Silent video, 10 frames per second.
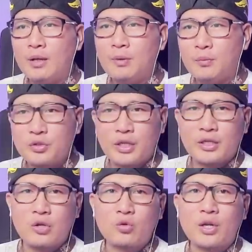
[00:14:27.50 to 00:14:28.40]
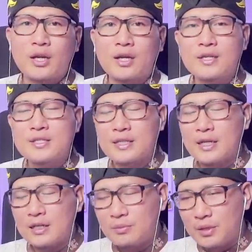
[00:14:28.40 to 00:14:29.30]
mempunyai kekurangan
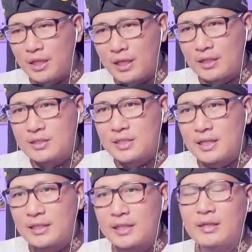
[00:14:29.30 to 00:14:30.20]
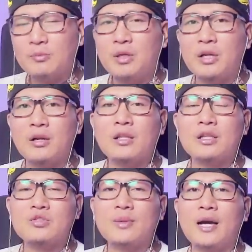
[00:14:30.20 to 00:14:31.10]
segera diberikan istilahnya kelebihan oleh
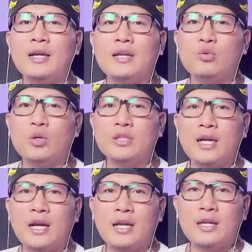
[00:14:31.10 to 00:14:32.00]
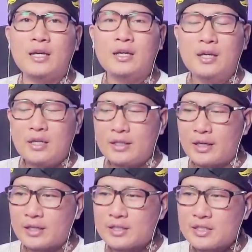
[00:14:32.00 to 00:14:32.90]
Allah Subhanahu wa taala
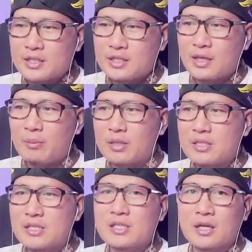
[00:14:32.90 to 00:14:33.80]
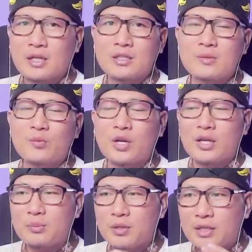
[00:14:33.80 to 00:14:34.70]
yang rizkinya masih serat
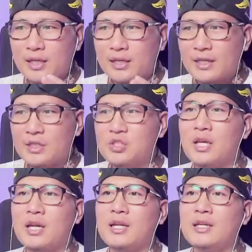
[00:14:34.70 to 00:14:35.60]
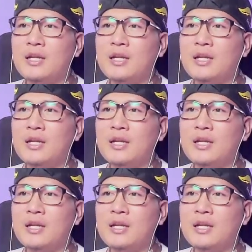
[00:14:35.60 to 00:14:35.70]
semoga diberikan kelancaran.